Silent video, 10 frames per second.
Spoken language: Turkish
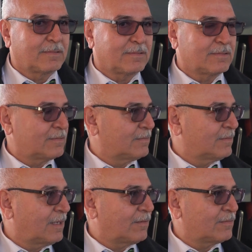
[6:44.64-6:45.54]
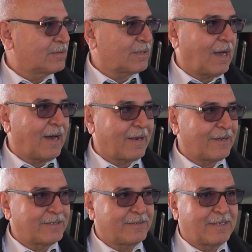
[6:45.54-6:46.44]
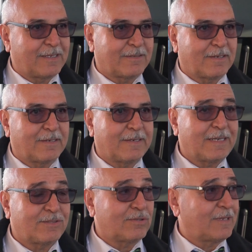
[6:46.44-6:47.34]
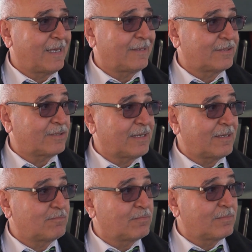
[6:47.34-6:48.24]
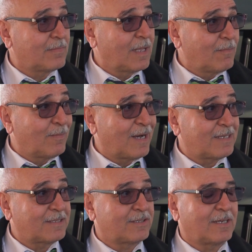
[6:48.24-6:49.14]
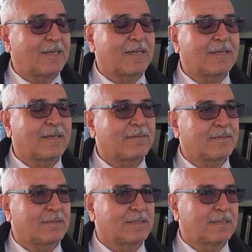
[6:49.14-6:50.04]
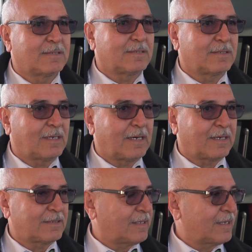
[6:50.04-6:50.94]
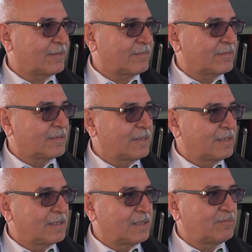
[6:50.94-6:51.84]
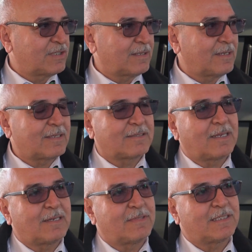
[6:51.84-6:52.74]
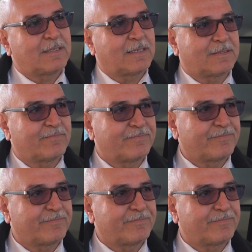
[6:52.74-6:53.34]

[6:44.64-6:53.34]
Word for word: istersiniz? Ya aracın yetkililerine ne söyleyek? İşte bazı şeylere e, araçların imkanları sağlaması lazım.